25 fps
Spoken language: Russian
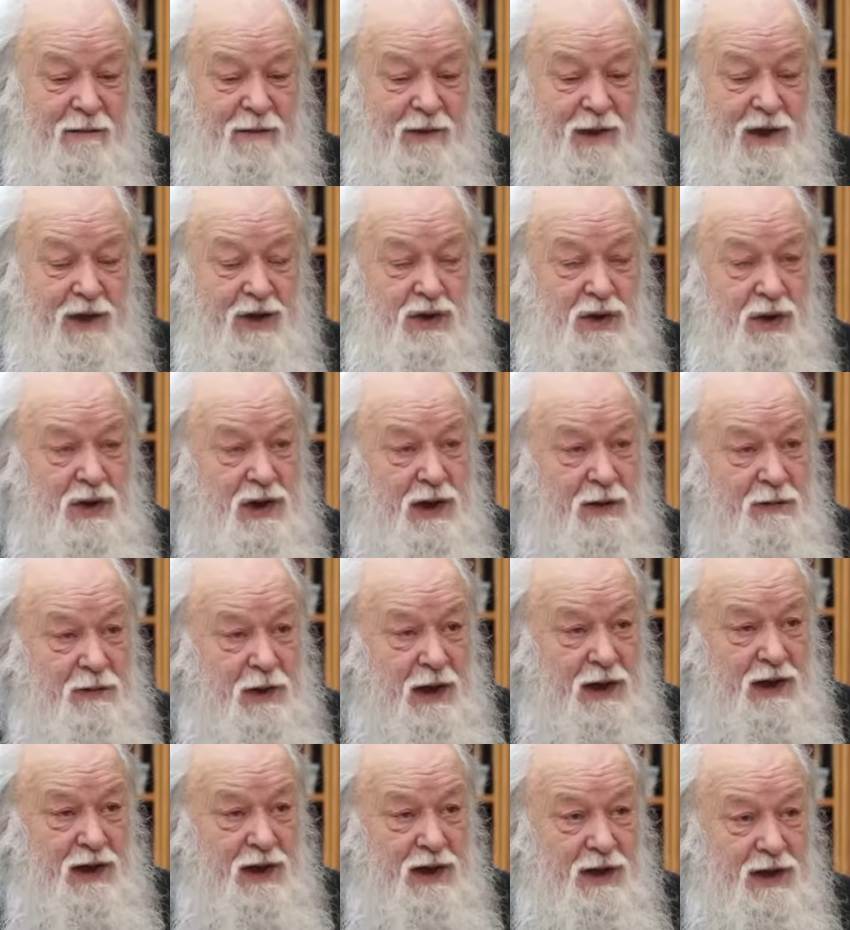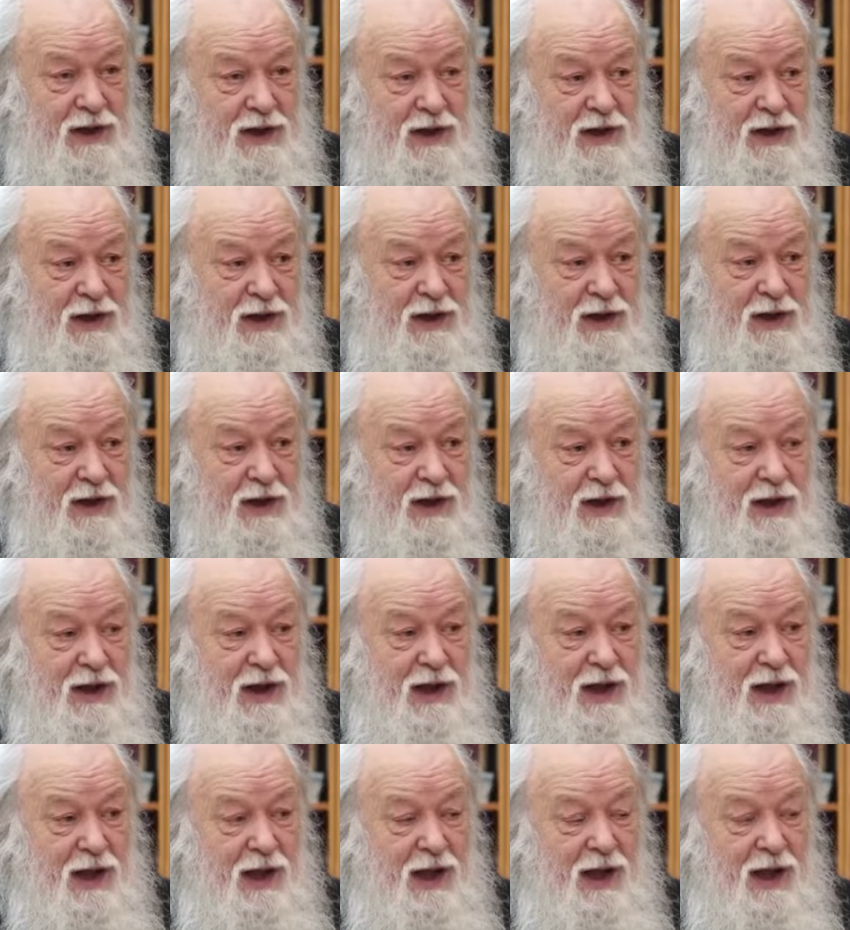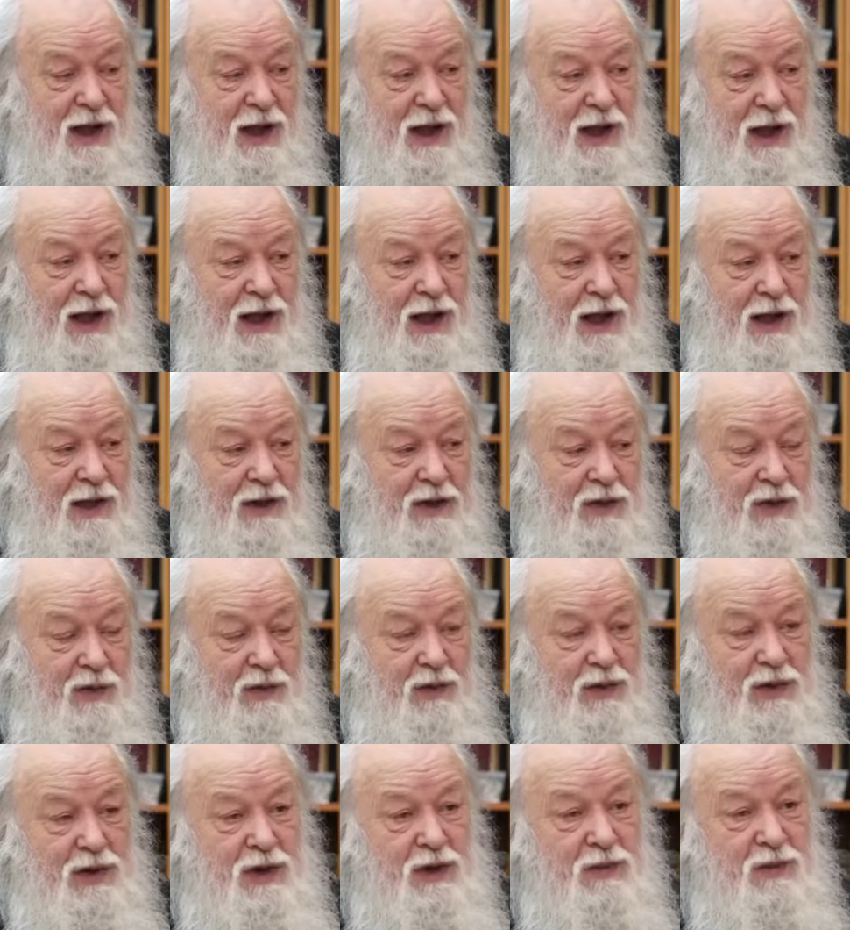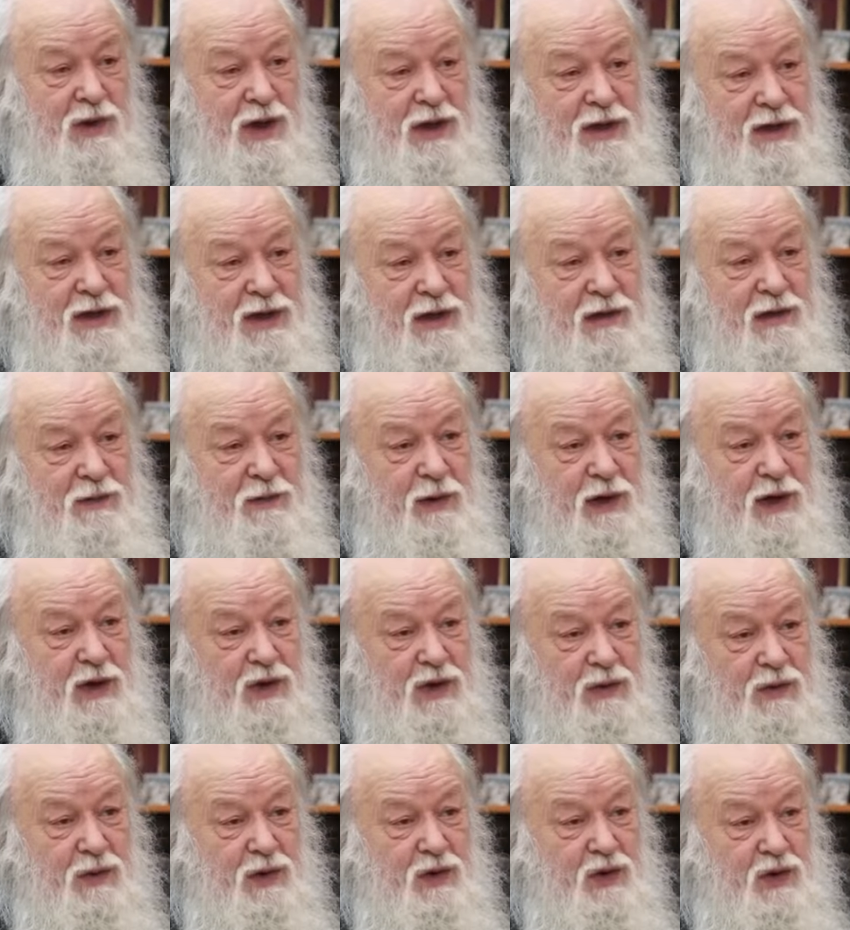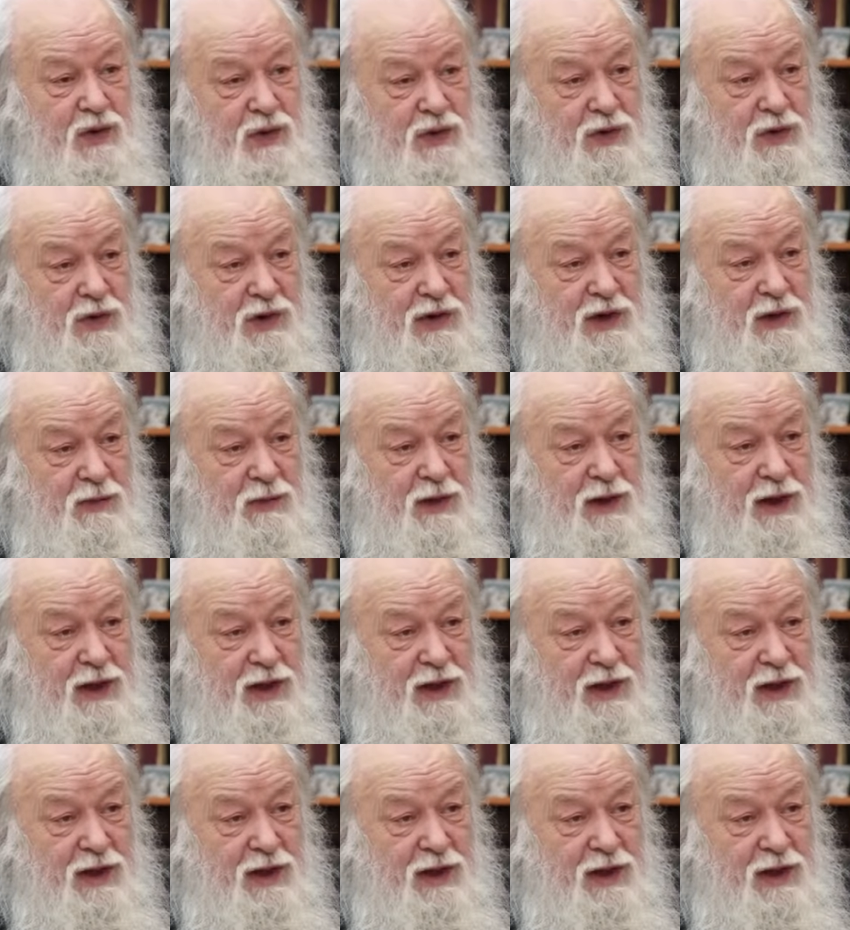начнет опять грешить, то можете ему оставить пока, чтобы он чувствовал себя